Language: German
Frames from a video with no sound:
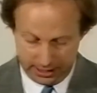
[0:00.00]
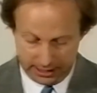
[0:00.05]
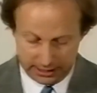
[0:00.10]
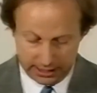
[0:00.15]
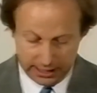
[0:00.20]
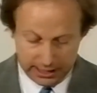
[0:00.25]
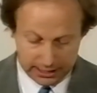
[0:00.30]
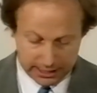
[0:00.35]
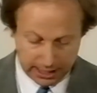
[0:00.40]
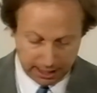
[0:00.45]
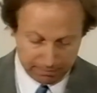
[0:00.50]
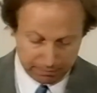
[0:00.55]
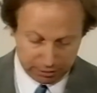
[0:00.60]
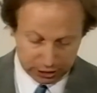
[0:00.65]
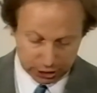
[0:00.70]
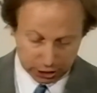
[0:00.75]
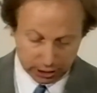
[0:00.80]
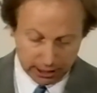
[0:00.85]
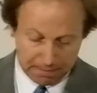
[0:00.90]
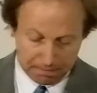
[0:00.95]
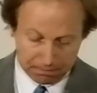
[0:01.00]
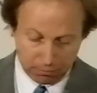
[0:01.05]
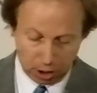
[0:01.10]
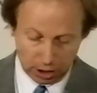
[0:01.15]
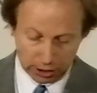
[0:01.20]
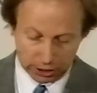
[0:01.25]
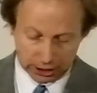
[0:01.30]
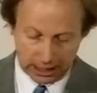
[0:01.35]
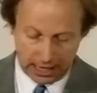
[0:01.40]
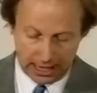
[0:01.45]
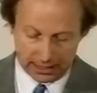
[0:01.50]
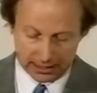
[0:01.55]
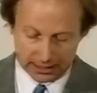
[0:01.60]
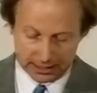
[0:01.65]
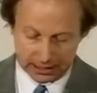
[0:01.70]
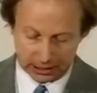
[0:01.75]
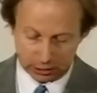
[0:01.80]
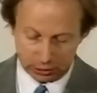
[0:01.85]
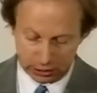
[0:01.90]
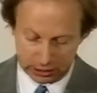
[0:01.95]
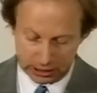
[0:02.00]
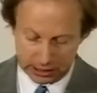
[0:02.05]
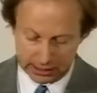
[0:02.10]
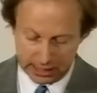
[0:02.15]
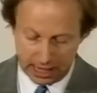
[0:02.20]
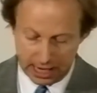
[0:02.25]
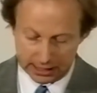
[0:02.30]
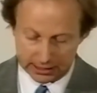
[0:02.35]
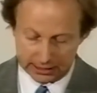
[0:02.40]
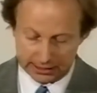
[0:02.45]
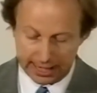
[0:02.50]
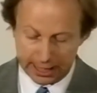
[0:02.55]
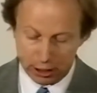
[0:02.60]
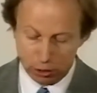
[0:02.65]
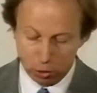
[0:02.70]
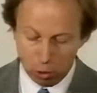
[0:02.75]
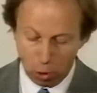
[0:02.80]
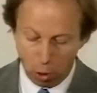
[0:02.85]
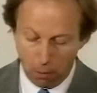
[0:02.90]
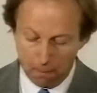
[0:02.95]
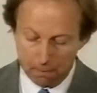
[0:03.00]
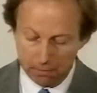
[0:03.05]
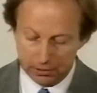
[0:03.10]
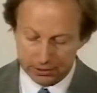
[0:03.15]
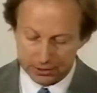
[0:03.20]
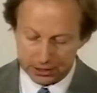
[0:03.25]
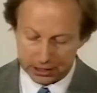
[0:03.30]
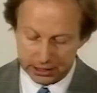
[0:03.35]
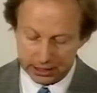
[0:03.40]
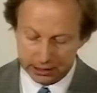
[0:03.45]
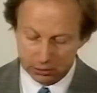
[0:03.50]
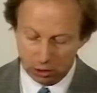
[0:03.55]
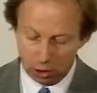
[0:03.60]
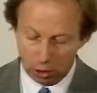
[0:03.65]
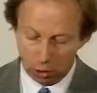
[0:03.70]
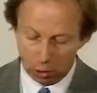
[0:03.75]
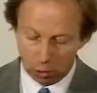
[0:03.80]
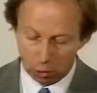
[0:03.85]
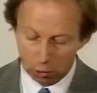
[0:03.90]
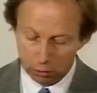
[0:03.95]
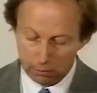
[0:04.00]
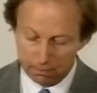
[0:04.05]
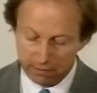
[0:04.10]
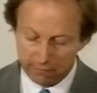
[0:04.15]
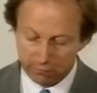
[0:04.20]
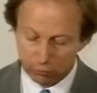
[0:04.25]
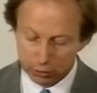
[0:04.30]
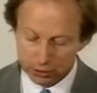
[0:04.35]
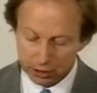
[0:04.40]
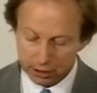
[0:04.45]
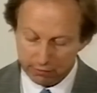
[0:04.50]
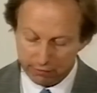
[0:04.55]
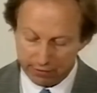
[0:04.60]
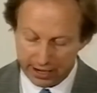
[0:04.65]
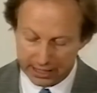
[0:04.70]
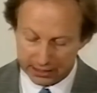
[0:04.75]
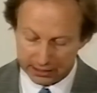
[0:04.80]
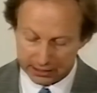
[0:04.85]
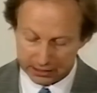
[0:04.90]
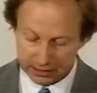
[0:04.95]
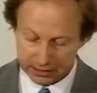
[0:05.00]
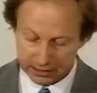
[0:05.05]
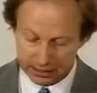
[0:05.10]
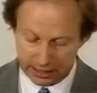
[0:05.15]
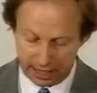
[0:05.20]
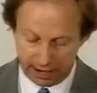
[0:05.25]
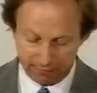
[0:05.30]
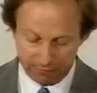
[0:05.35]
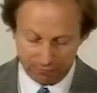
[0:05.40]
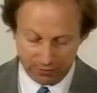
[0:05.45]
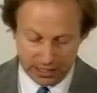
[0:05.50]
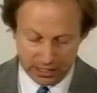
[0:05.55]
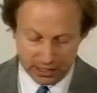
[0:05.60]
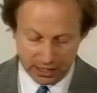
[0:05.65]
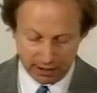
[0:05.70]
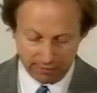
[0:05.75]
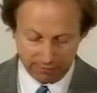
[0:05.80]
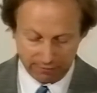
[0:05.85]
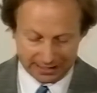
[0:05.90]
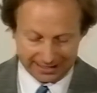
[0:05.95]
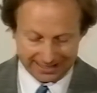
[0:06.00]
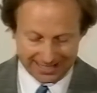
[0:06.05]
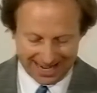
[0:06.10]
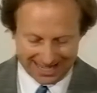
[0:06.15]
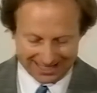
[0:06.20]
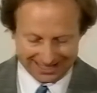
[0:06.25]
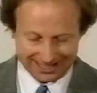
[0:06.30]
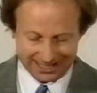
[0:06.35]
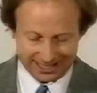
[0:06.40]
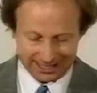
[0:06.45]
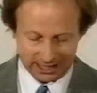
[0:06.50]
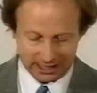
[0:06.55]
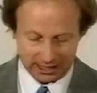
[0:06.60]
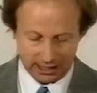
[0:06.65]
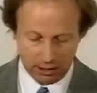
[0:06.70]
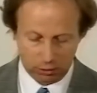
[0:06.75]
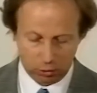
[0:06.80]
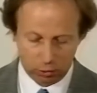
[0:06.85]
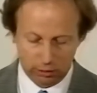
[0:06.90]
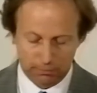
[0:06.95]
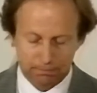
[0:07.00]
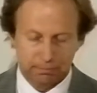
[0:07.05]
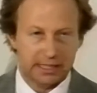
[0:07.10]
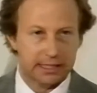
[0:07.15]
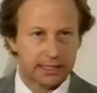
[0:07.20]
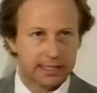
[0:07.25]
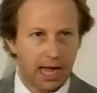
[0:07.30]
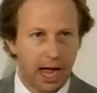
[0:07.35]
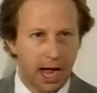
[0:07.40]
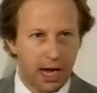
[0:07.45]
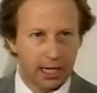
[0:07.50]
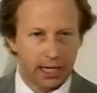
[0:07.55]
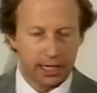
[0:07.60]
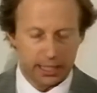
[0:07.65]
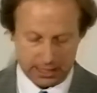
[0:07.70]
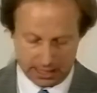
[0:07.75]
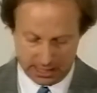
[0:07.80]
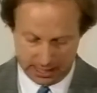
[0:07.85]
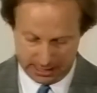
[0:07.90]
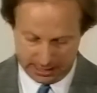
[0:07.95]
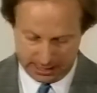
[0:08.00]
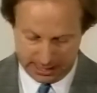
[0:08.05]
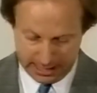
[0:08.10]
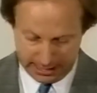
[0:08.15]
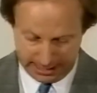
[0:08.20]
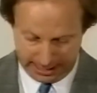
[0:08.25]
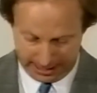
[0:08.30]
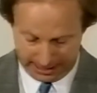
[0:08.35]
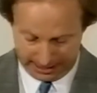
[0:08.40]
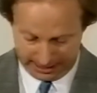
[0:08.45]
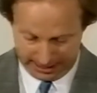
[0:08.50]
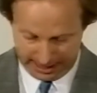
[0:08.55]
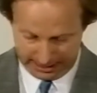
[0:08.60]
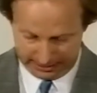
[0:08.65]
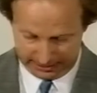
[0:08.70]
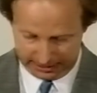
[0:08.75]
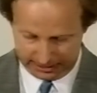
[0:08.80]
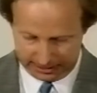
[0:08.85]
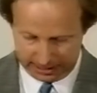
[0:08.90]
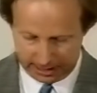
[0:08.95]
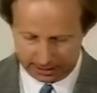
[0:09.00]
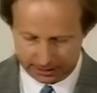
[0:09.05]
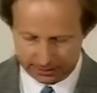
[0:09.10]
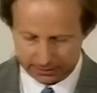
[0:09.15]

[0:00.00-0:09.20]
Diese beschrieb Bosch als, Zitat, den nobelsten und bewundernwertesten Erfinder fantastischer und bizarrer Dinge, Endzitat.